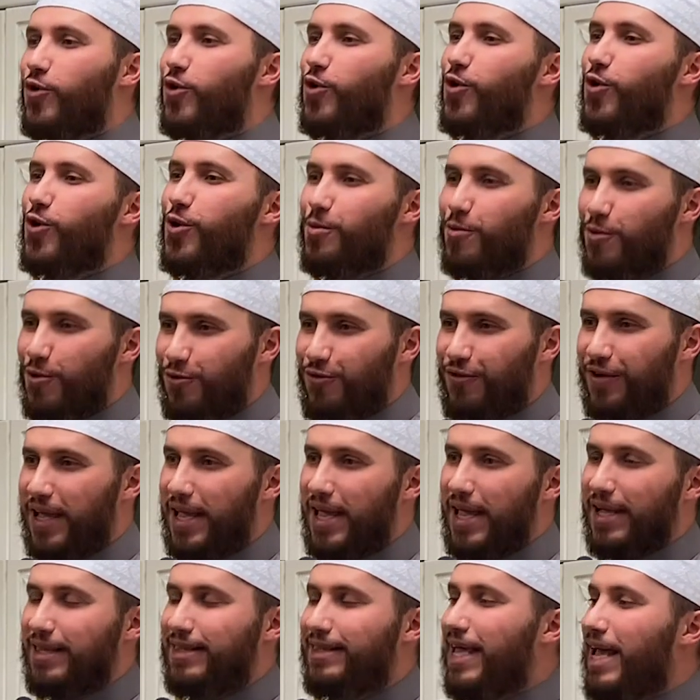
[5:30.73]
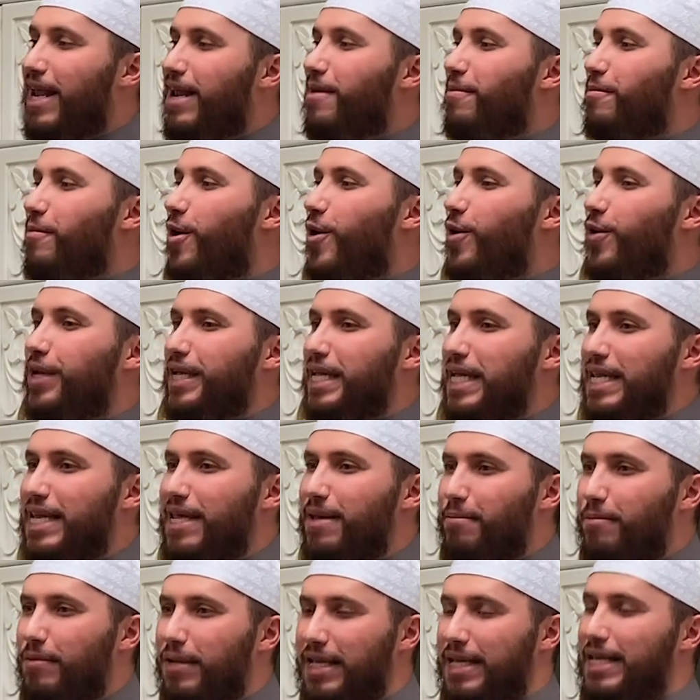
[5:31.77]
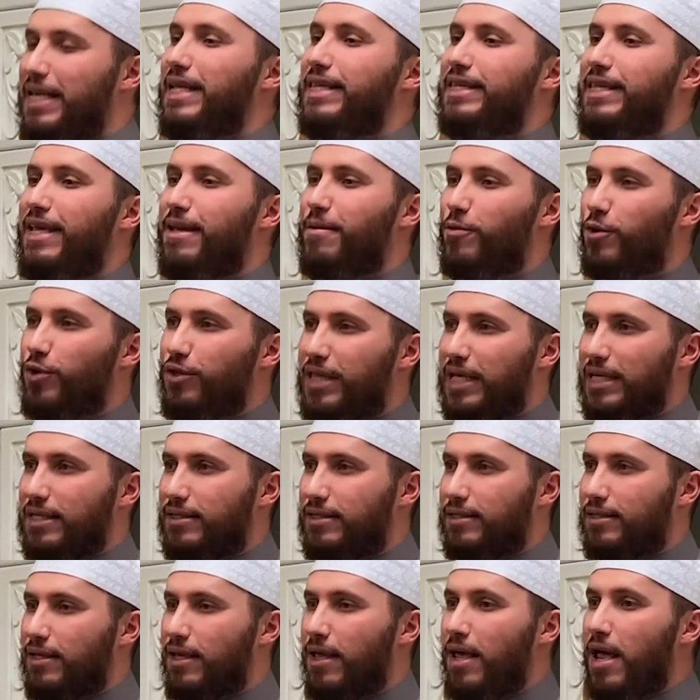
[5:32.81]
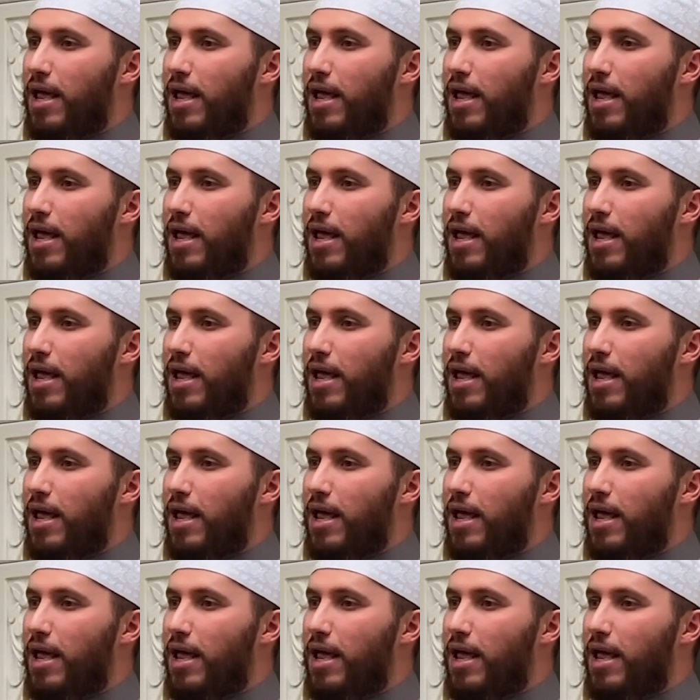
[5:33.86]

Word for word: oh mon frère, tellement il, aimait, il était modeste.